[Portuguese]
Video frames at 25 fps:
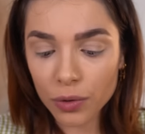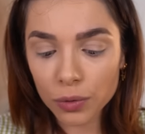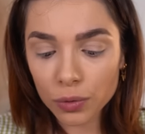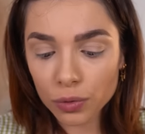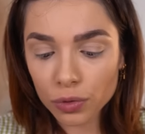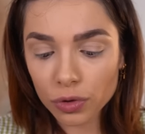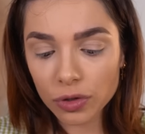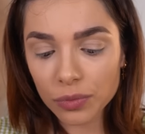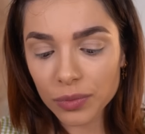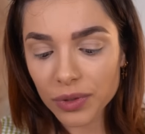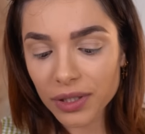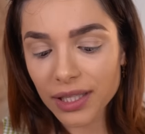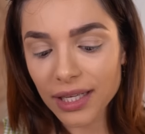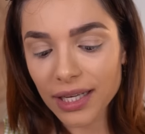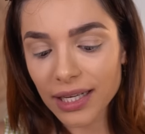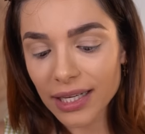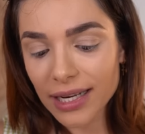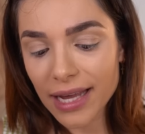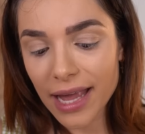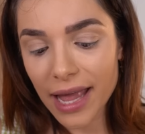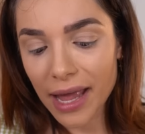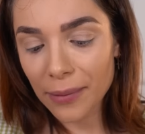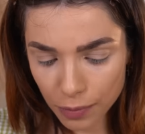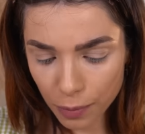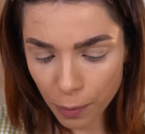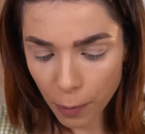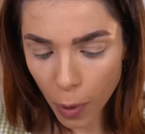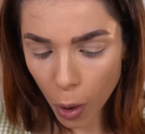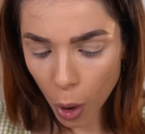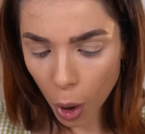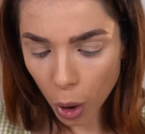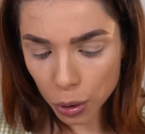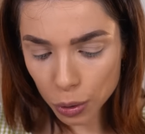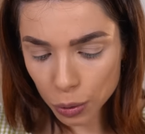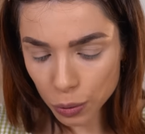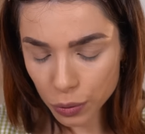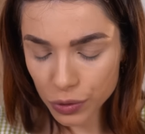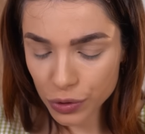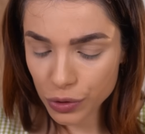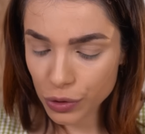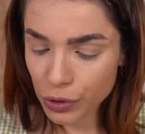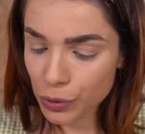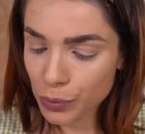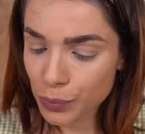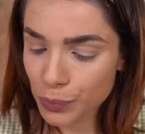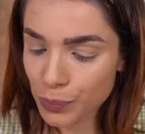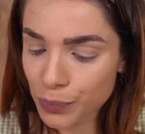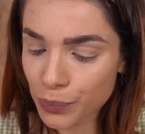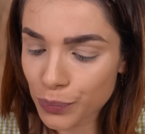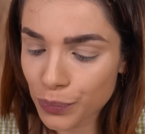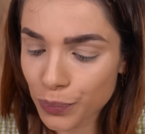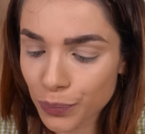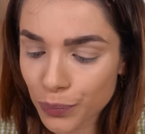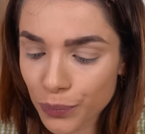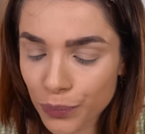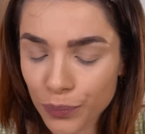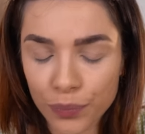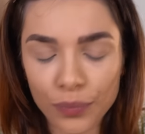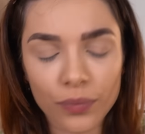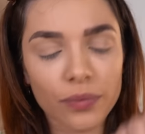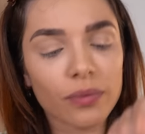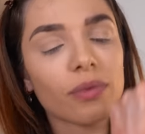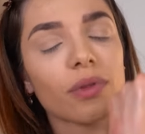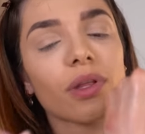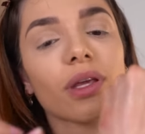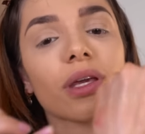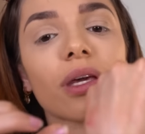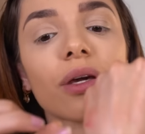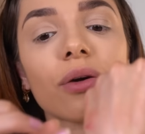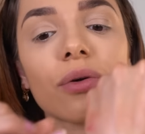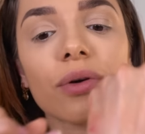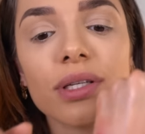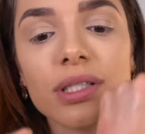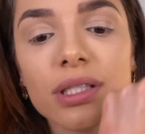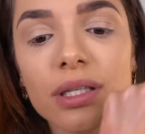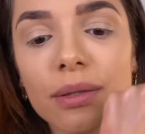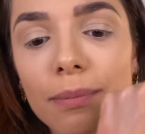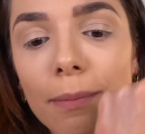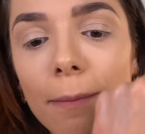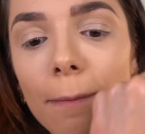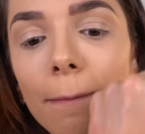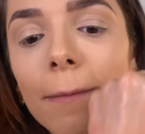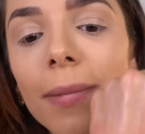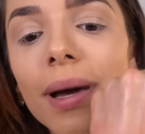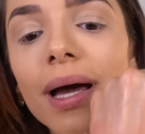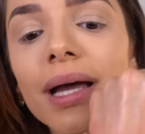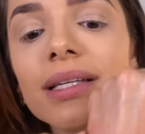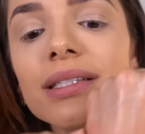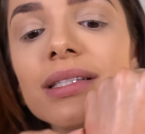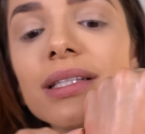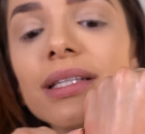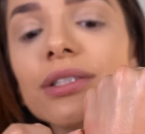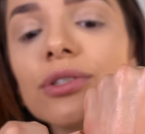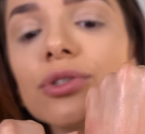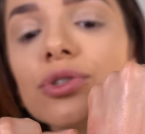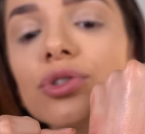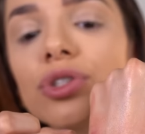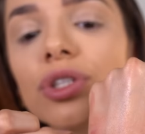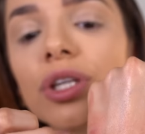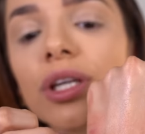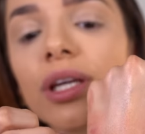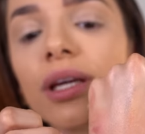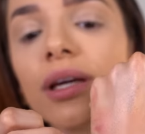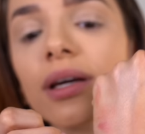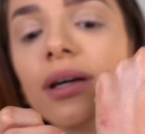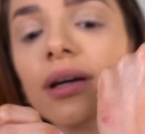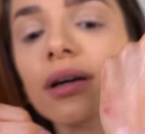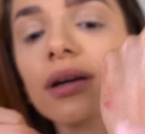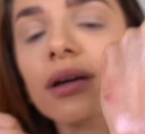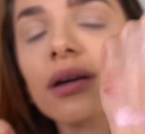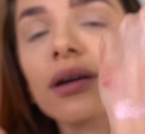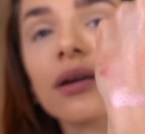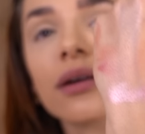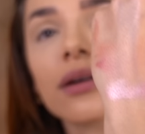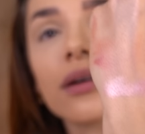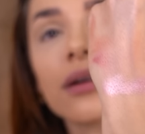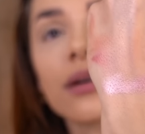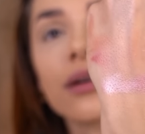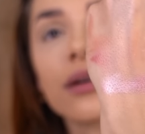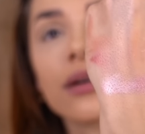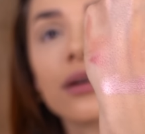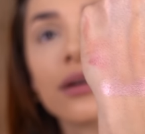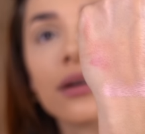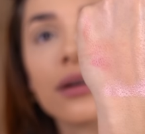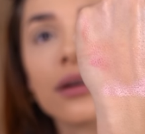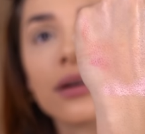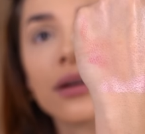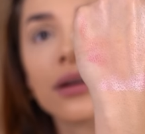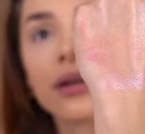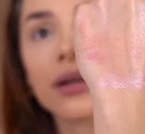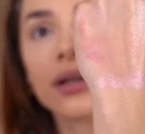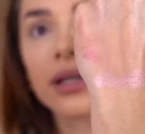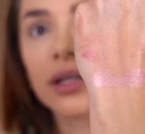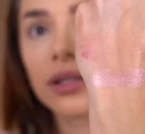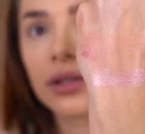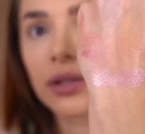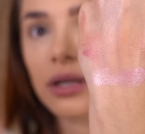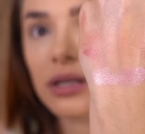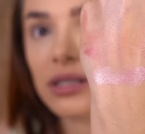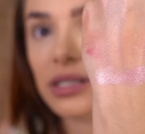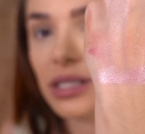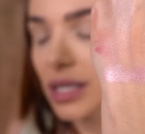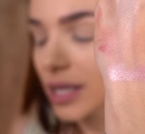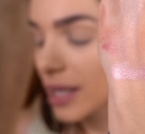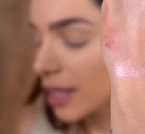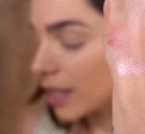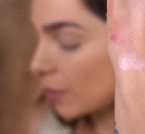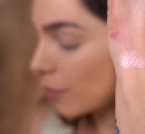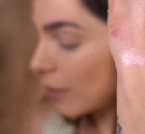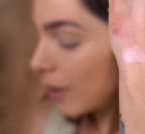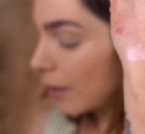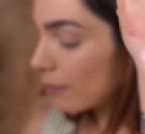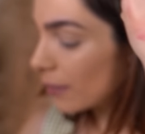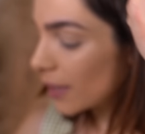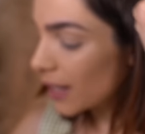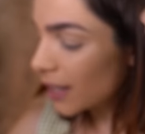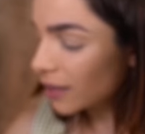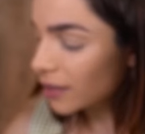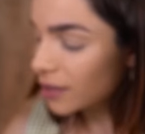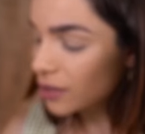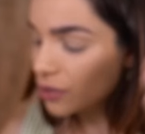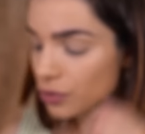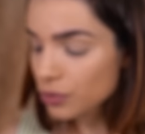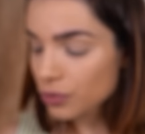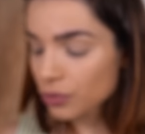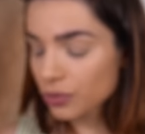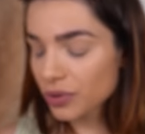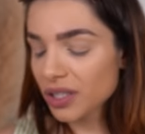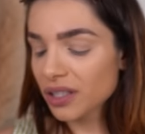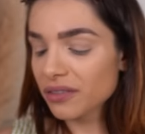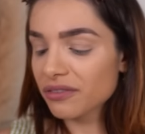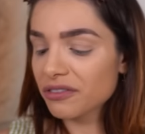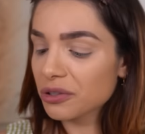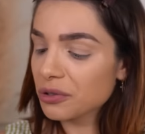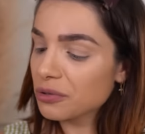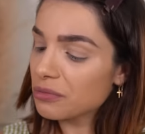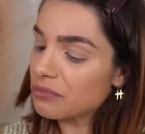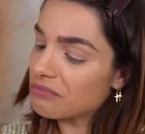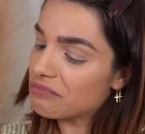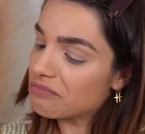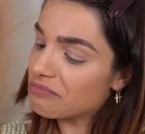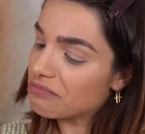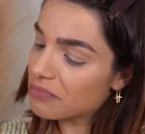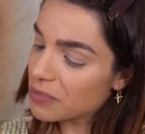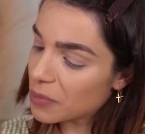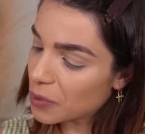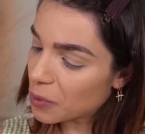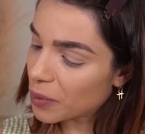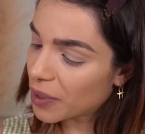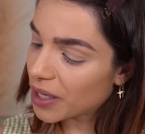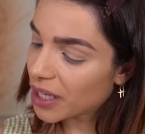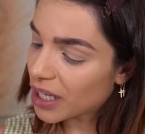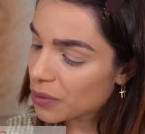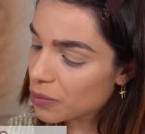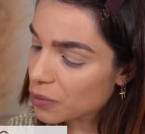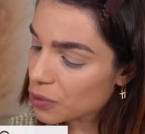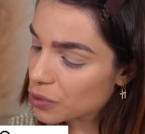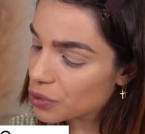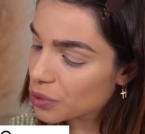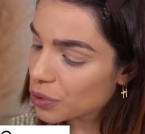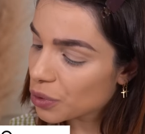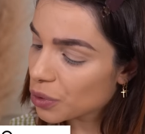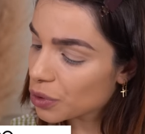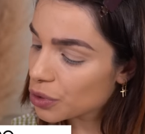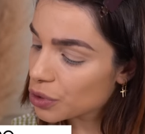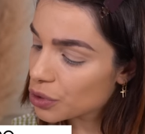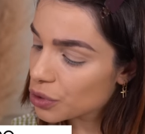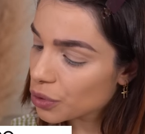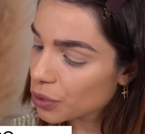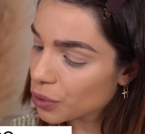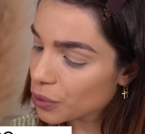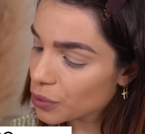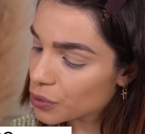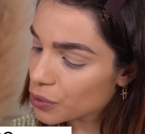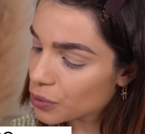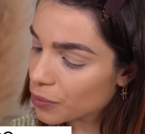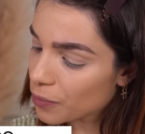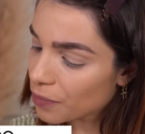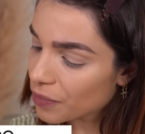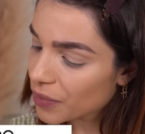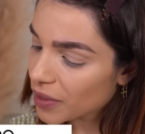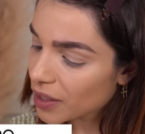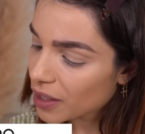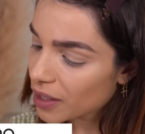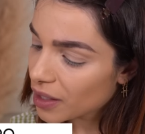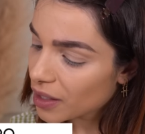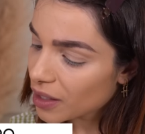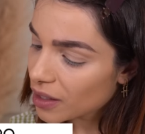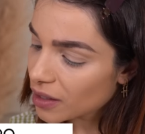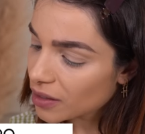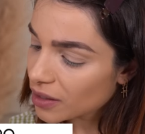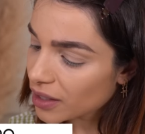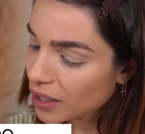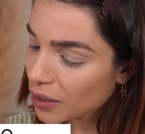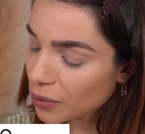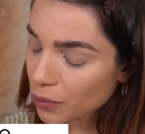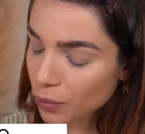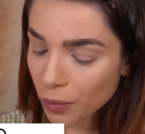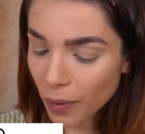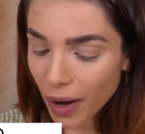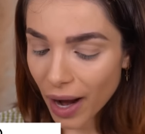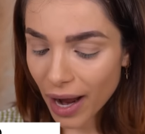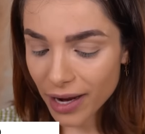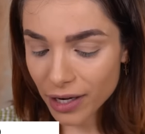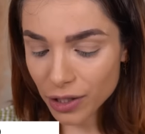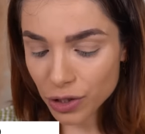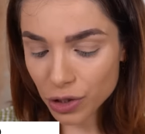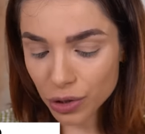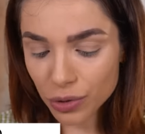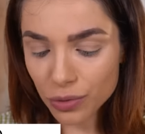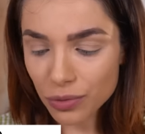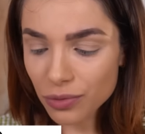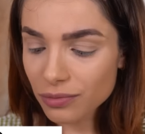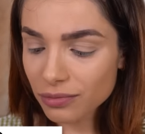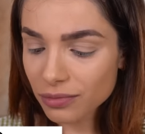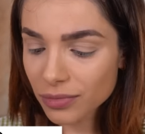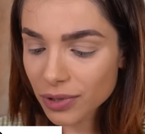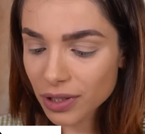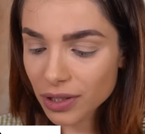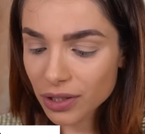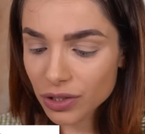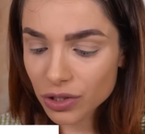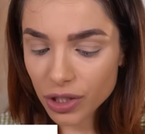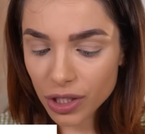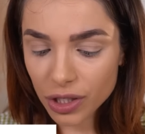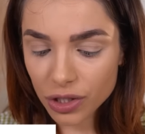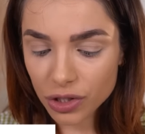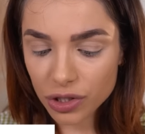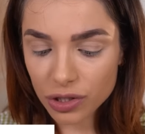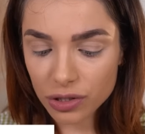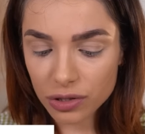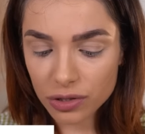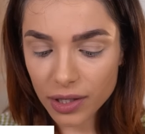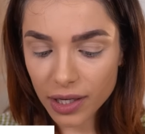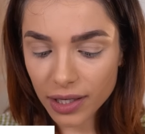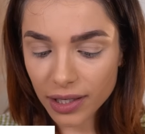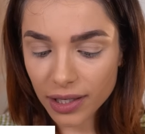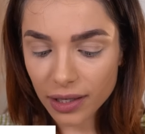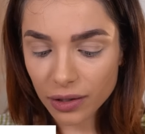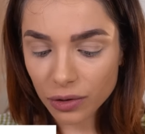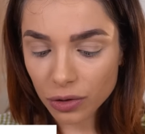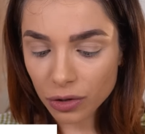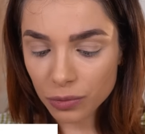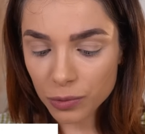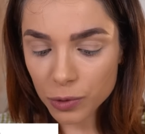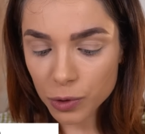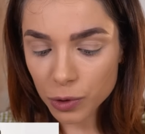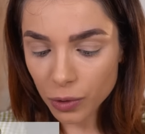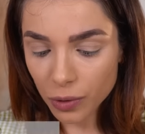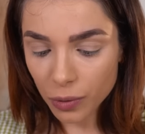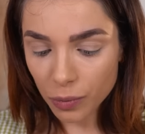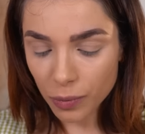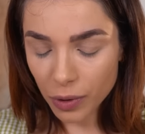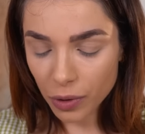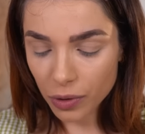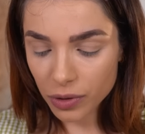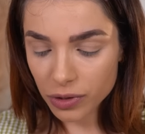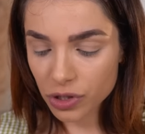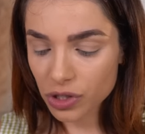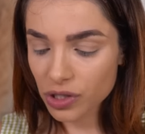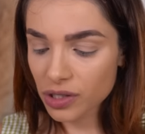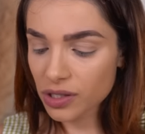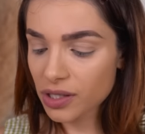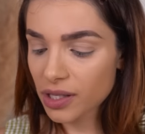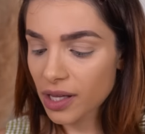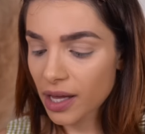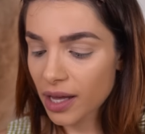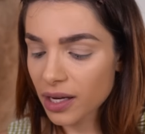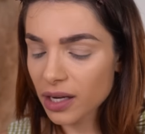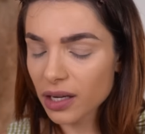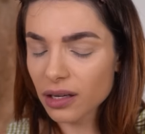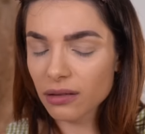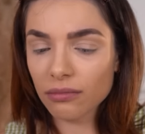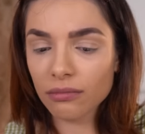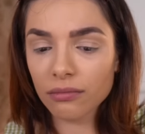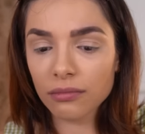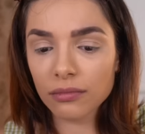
O nome dele é Pollux. Que coisa mais lindinha. Nossa, eu amei a textura, viu? Um cremoso gostoso. Tem o Rigel. Gente, isso daqui é nome de alguma coisa de série?